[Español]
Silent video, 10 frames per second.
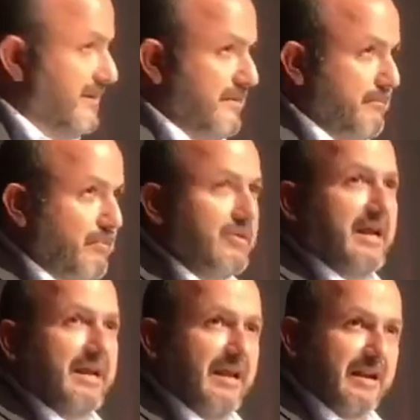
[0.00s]
porque hay
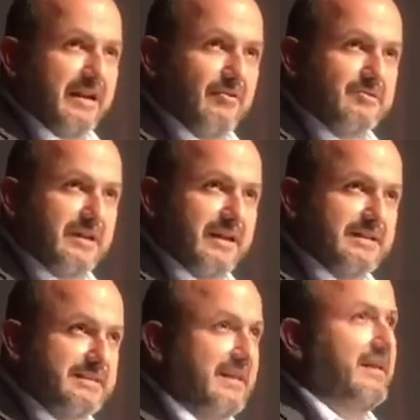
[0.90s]
que reconocer que
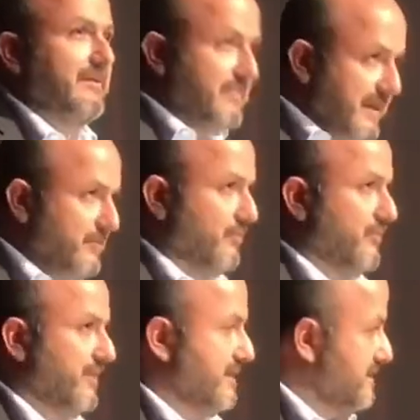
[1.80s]
sigue habiendo
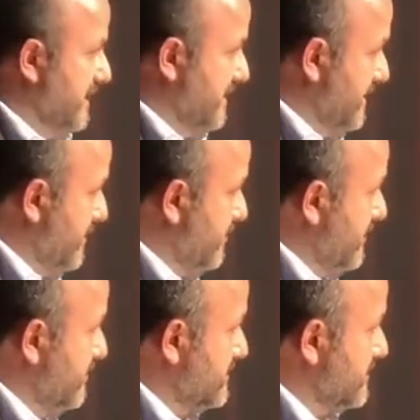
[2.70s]
violencia al interior de
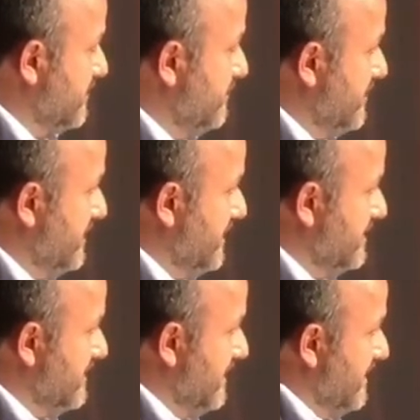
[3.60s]
nuestras comunidades.
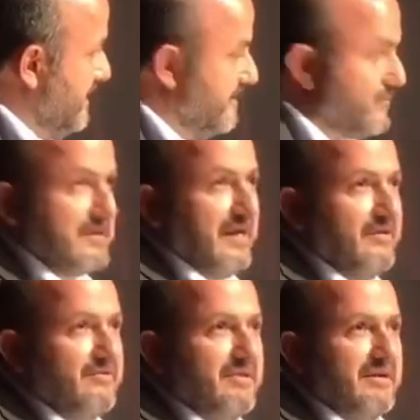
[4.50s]
Y eso es
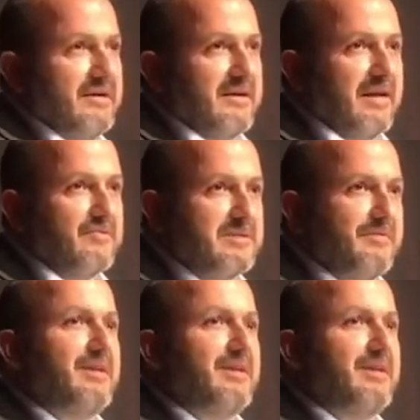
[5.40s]
algo que nos debe de